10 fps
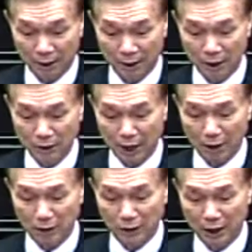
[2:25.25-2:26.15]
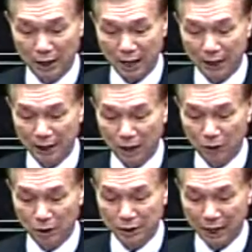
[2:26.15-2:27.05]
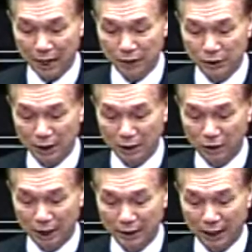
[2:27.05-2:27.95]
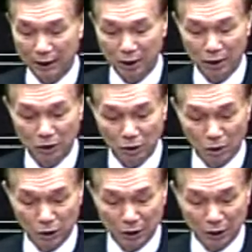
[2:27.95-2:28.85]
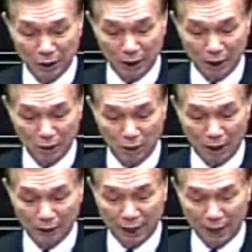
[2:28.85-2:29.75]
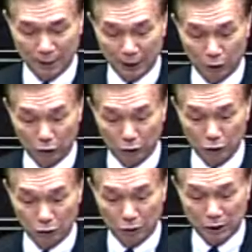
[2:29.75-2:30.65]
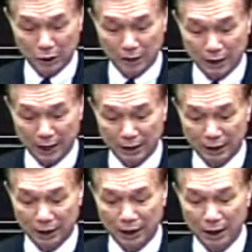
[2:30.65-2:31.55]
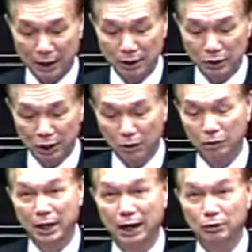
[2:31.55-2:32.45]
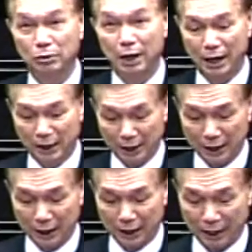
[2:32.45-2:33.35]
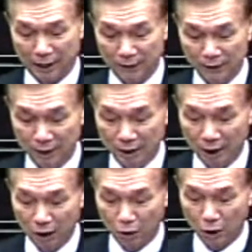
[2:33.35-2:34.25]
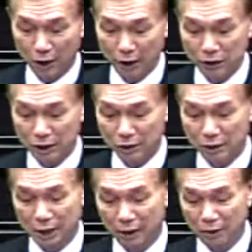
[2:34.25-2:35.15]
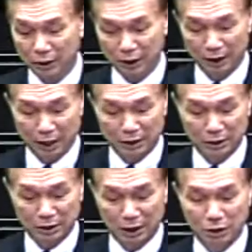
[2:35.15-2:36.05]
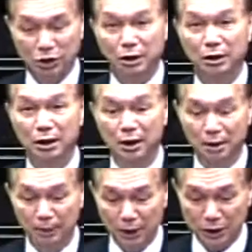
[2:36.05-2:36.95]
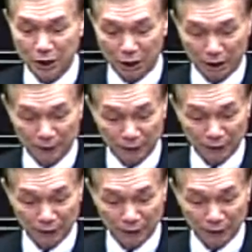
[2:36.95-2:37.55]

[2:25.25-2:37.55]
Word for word: 能源问题涵盖国家安全与发展。若仅以画大饼图、数字加减的轻浮态度来应用的，而过于轻视了问题的层次，本席